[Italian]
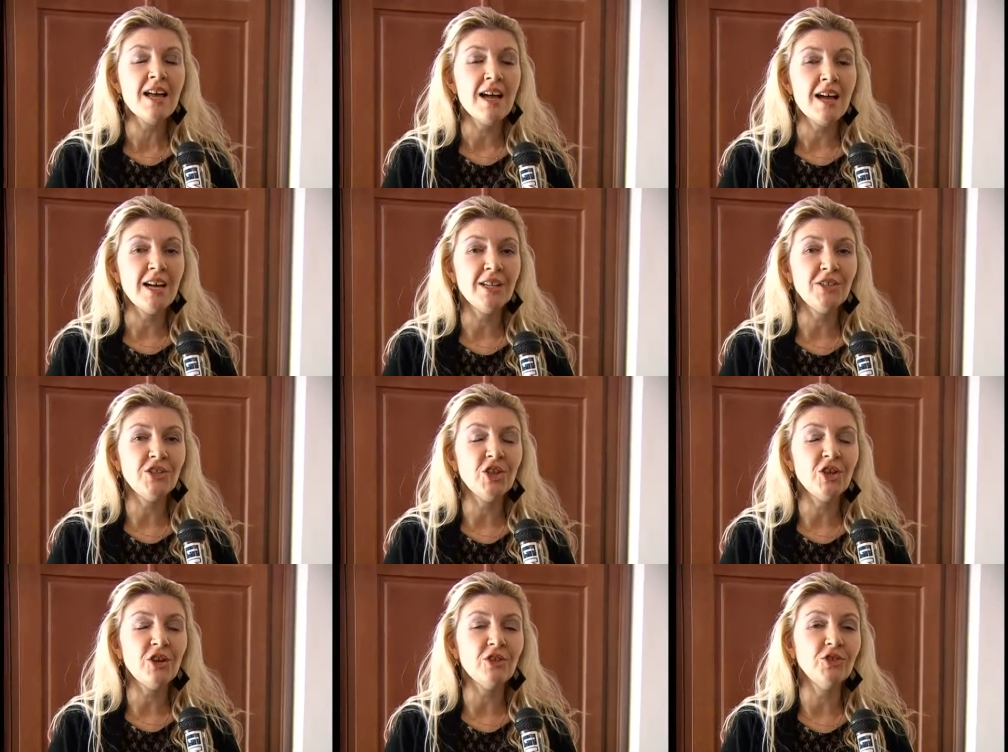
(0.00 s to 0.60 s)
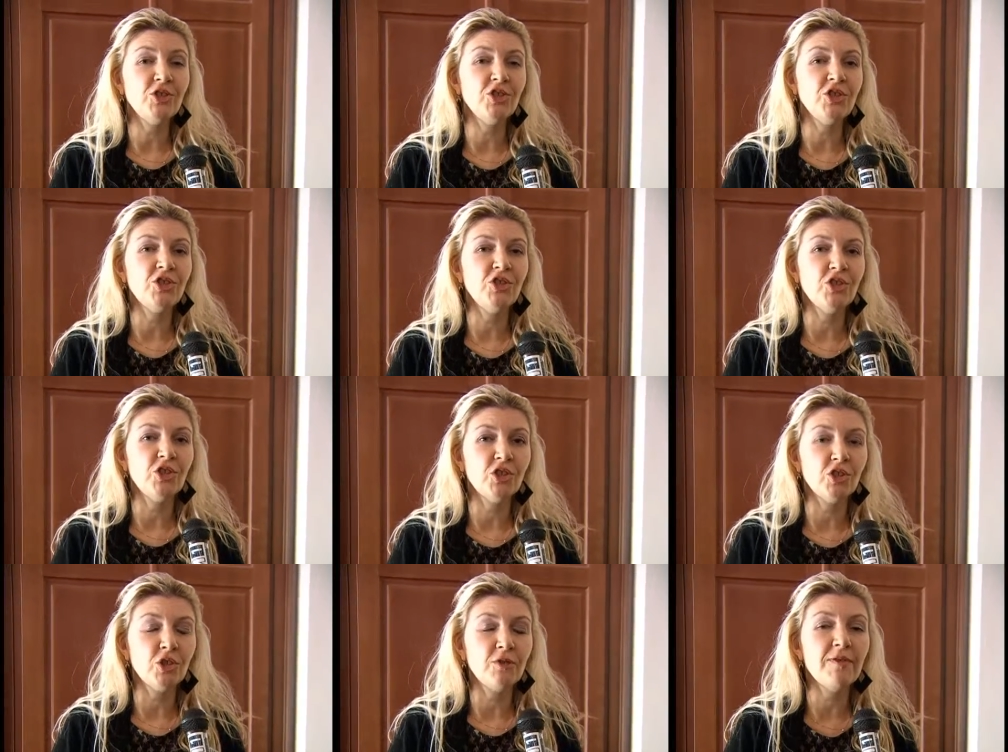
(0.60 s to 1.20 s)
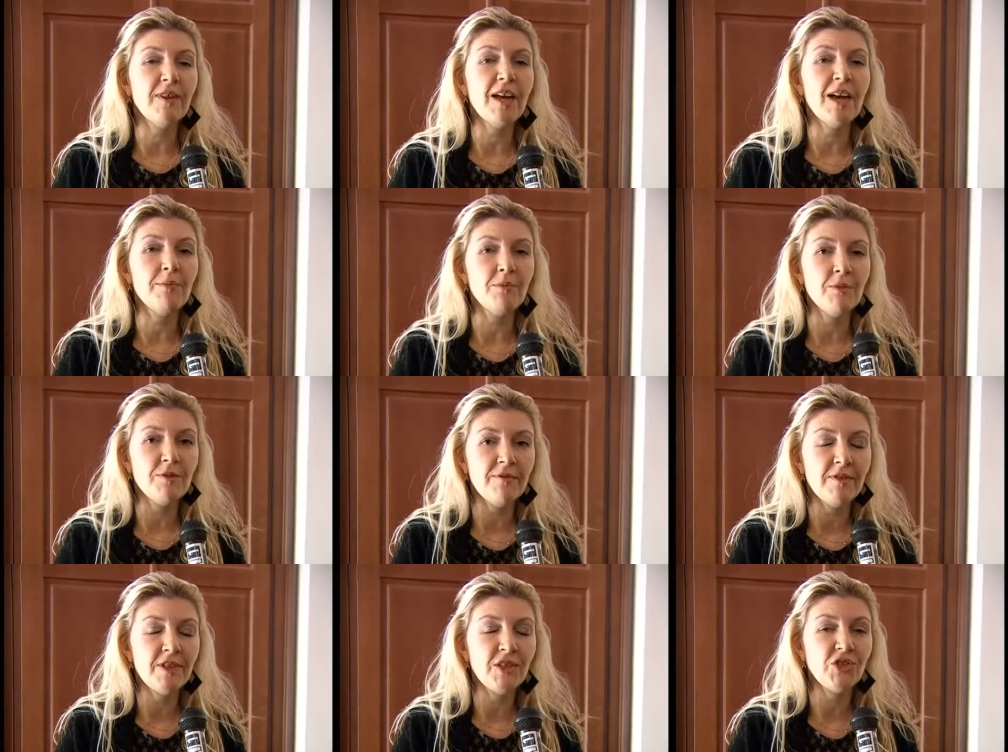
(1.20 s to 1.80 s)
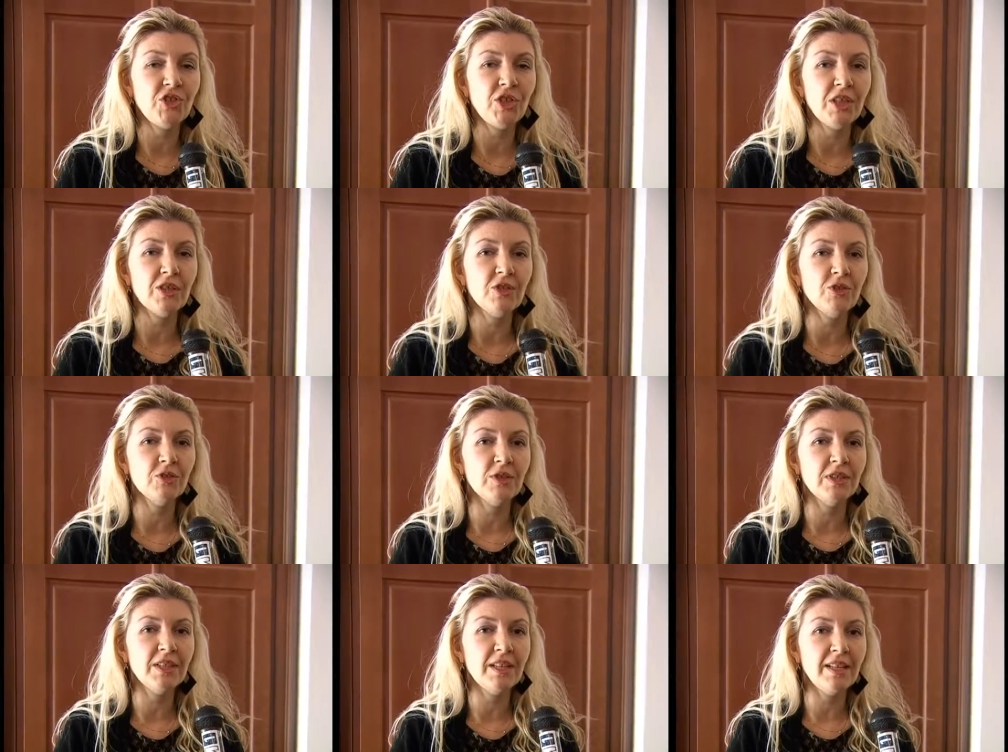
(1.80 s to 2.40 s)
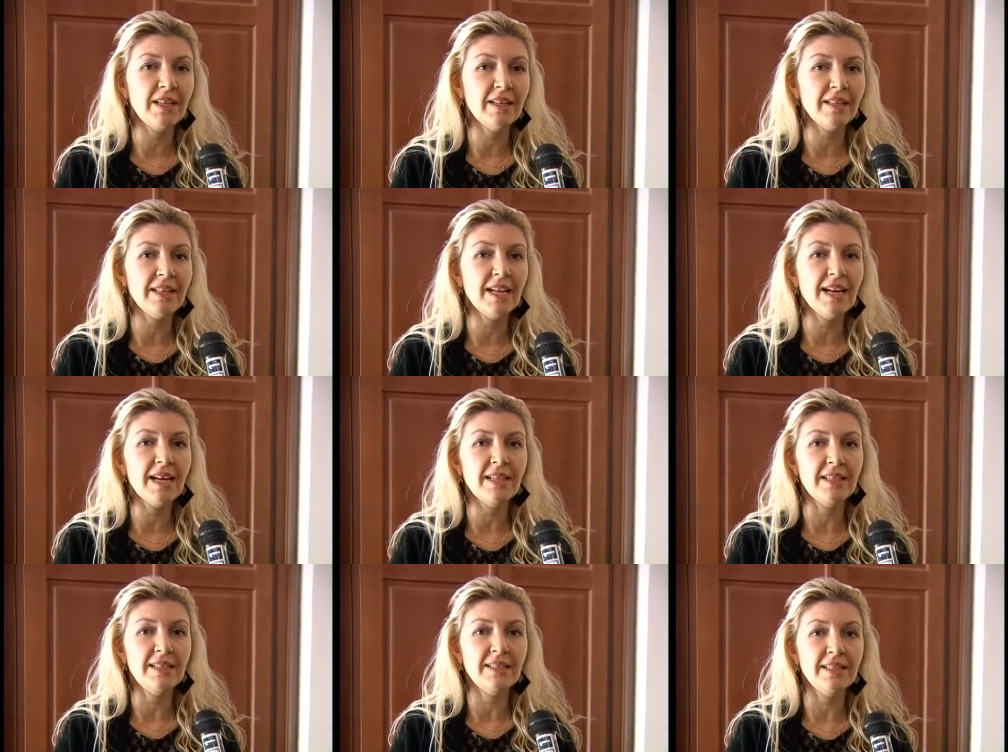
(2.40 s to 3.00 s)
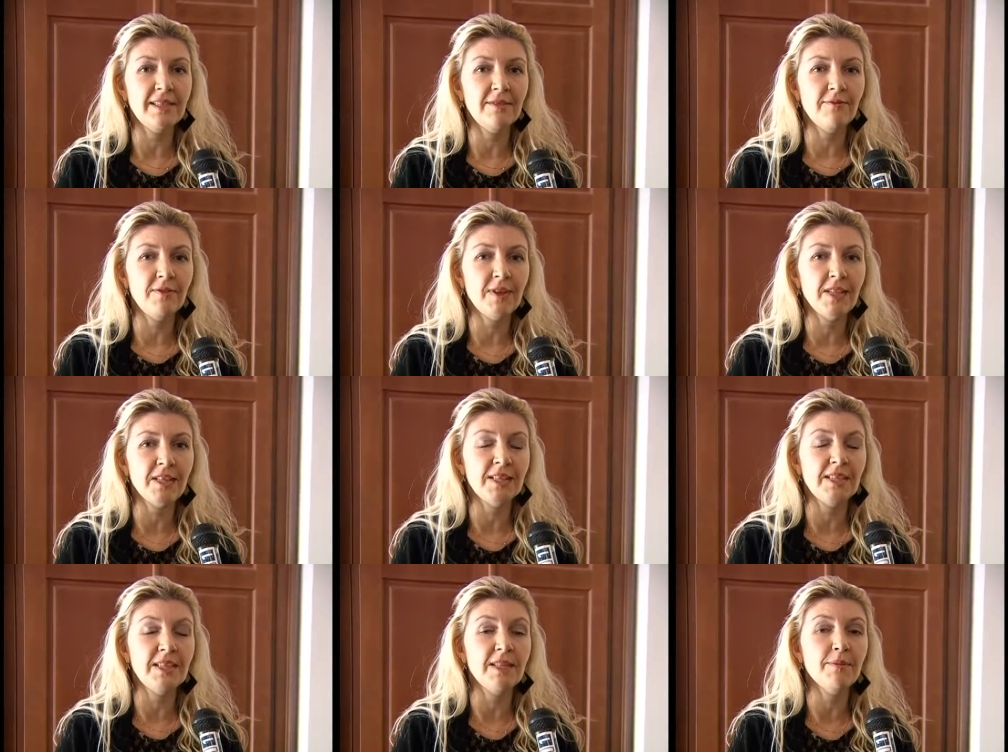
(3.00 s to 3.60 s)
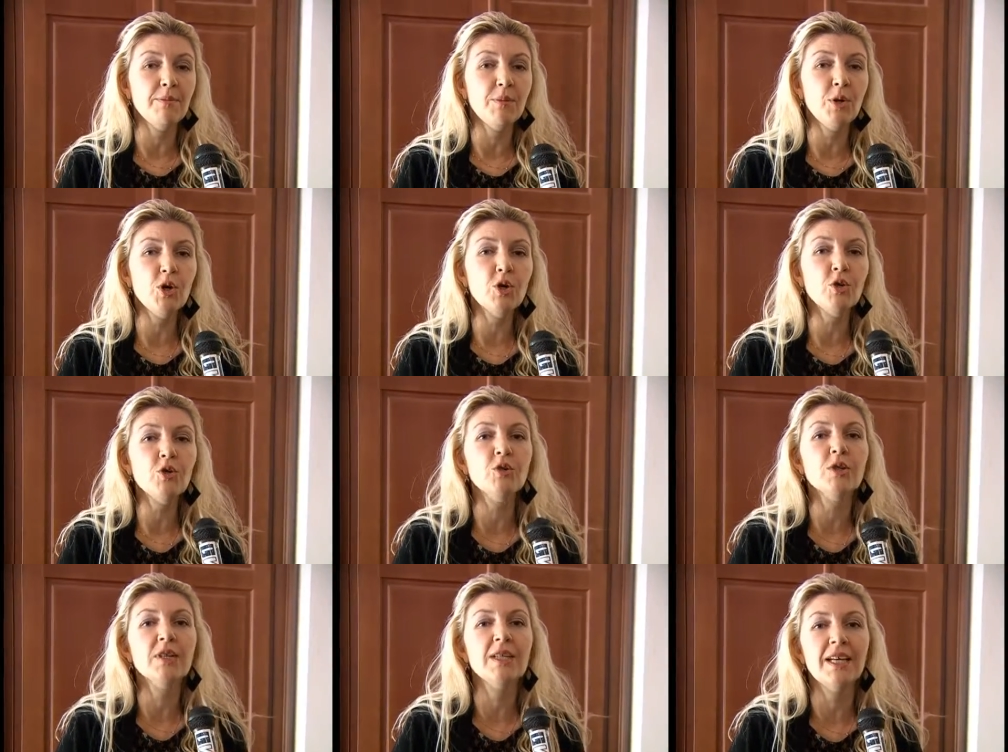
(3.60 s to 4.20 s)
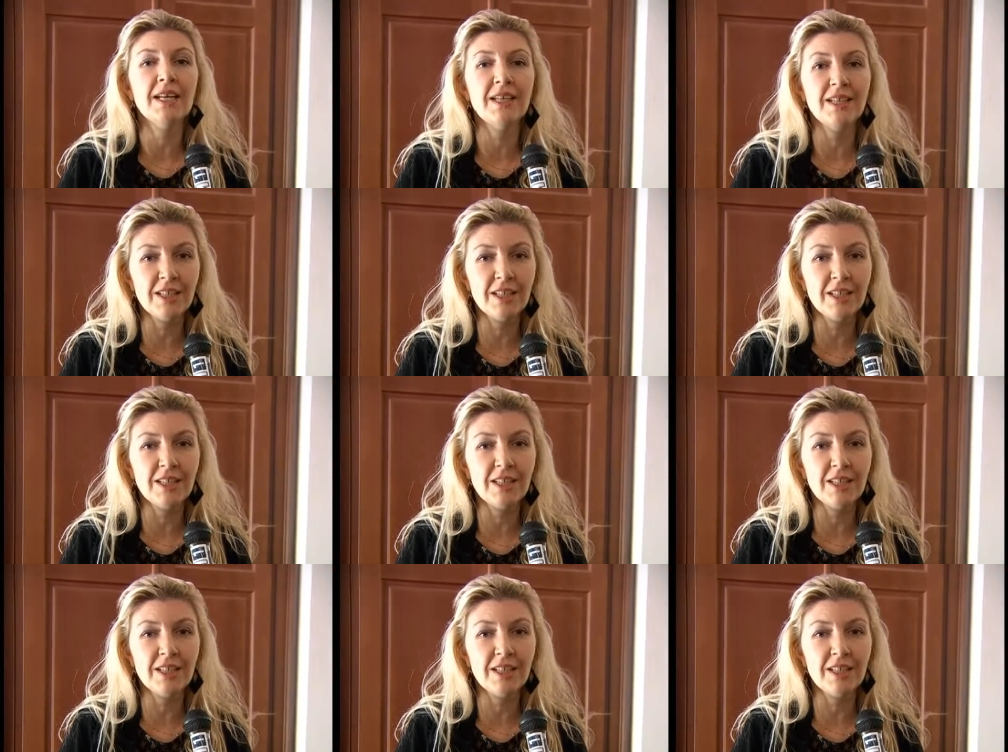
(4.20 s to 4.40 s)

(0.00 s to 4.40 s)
A già oggi ci troviamo invece con delle analisi fatte da poco che